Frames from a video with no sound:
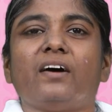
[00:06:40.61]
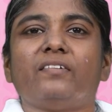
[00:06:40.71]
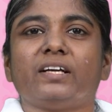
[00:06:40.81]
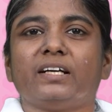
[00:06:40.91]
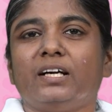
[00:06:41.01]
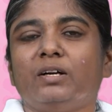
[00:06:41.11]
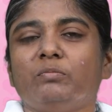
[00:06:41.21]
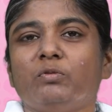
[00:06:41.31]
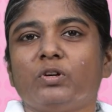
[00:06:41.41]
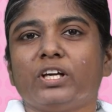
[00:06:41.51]
அவர்கள்
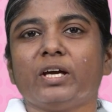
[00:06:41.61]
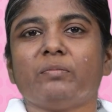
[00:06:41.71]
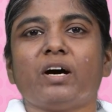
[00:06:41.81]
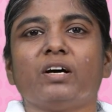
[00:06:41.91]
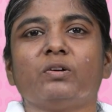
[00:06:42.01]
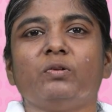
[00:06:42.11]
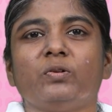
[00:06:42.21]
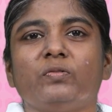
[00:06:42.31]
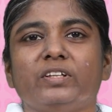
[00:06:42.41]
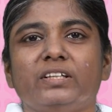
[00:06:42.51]
முக்கியமாக
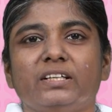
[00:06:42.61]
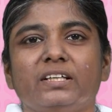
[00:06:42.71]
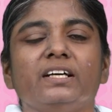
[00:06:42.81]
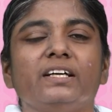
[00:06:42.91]
கூறுவது